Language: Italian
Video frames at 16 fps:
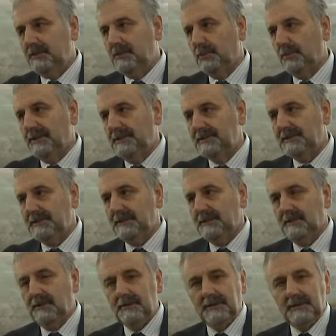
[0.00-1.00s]

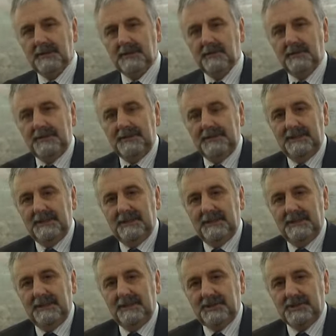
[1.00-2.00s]
turistico, eh, quindi
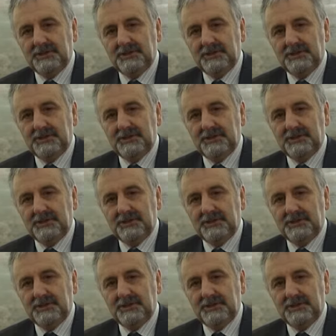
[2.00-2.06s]
eh,